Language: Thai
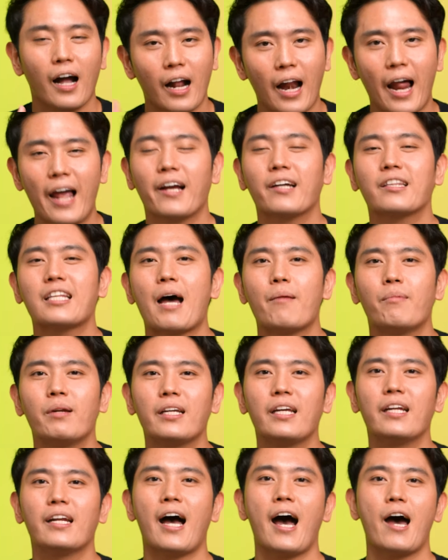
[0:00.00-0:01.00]
ใครก็ตามที่
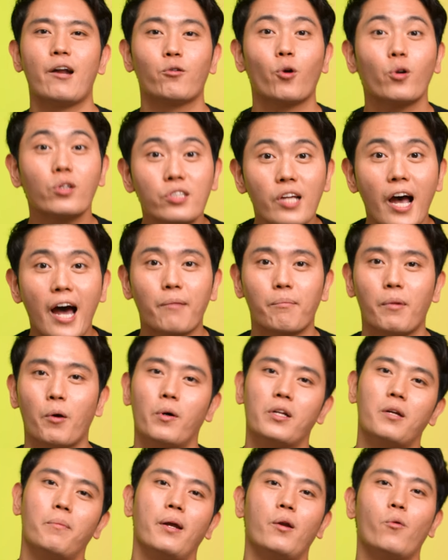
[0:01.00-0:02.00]
กินอาหารรสจัดไม่
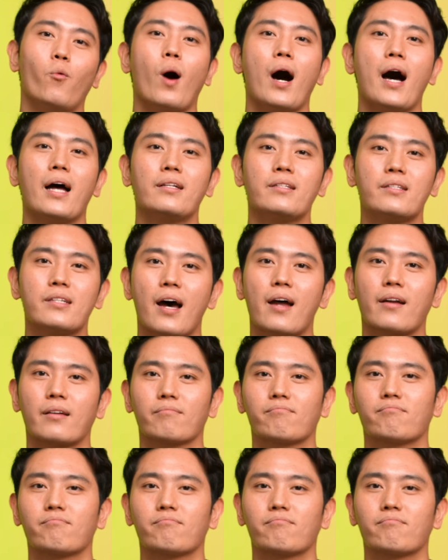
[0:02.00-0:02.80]
ว่าจะเป็นหวานจัด